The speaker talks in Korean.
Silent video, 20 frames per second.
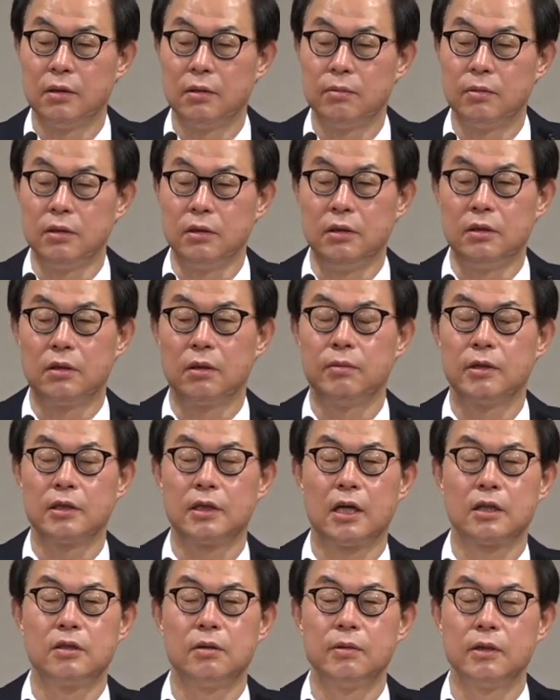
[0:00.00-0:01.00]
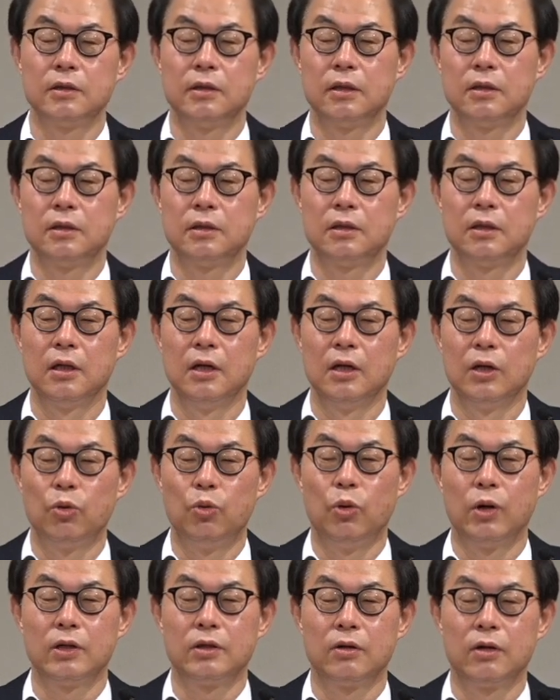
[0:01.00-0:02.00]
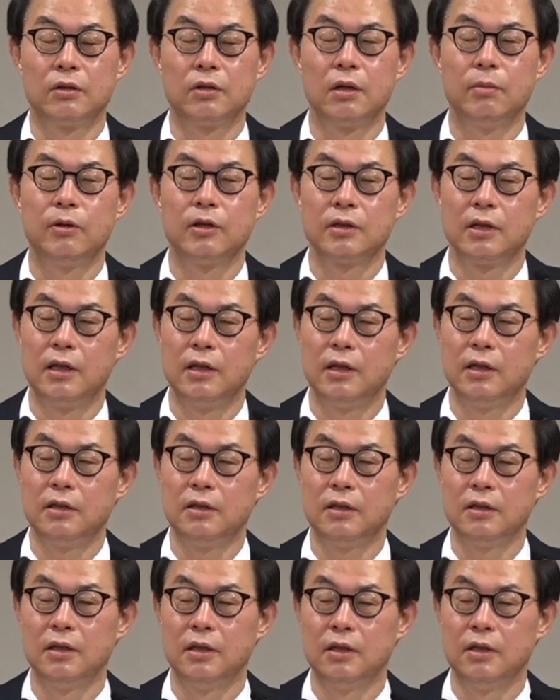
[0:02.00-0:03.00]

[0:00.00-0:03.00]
뭐 2천 명, 4천 명 되는 고 그 아들 어떻게 먹여 살려요?